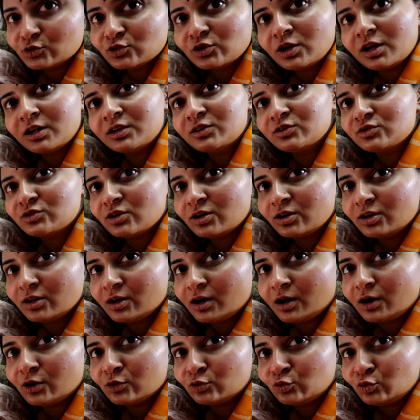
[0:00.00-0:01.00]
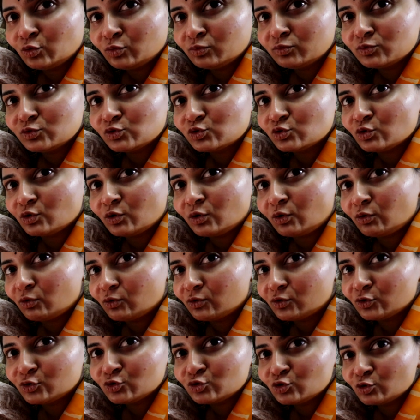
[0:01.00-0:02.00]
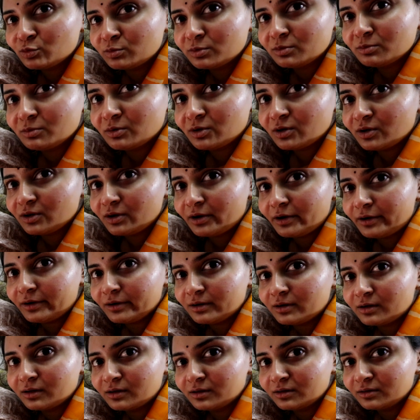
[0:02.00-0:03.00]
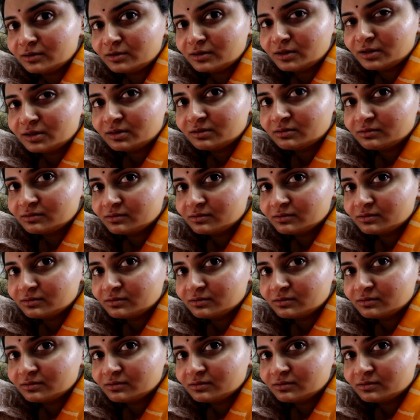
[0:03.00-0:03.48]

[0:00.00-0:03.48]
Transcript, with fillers: सारी साड़ियाँ आउट ऑफ स्टॉक हो गई जो भी मैंने ऐड करी थी